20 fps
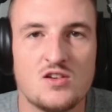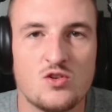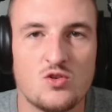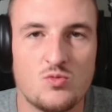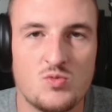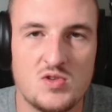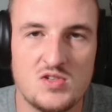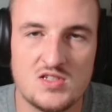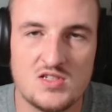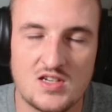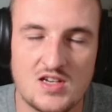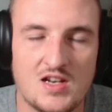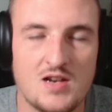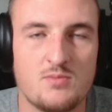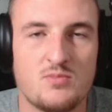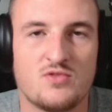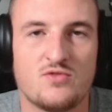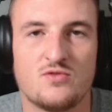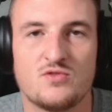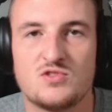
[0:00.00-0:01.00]
über diese
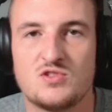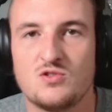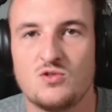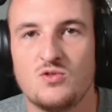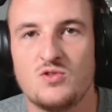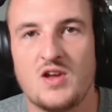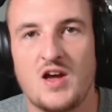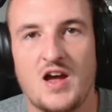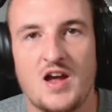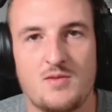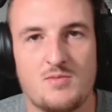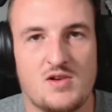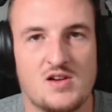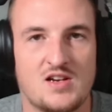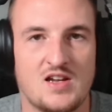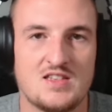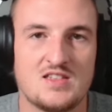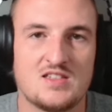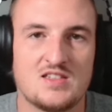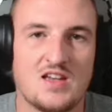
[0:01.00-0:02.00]
Clips-Funktion einmal
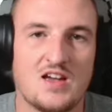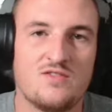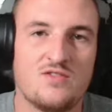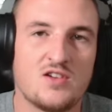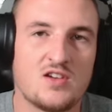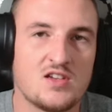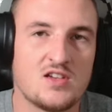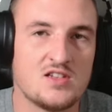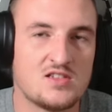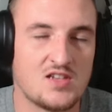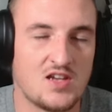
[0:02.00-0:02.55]
ganz einfach ist,